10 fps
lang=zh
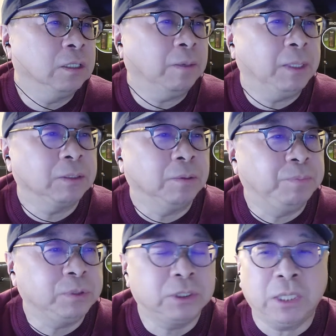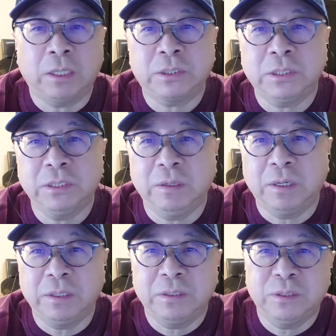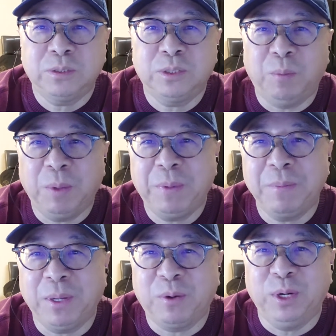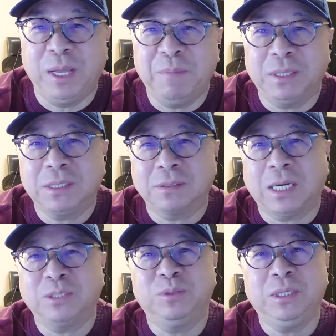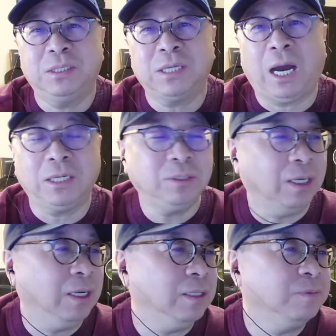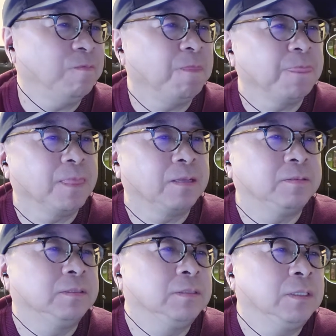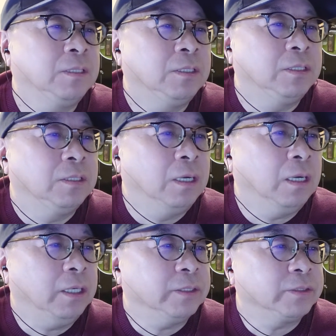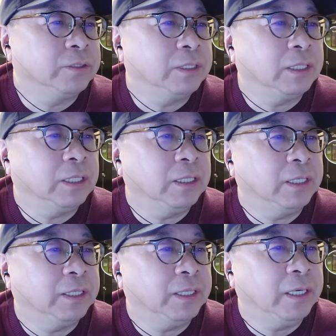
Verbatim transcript: 那么不知道是。怎么被美国联邦调查局给查出来了？啊，所以呢，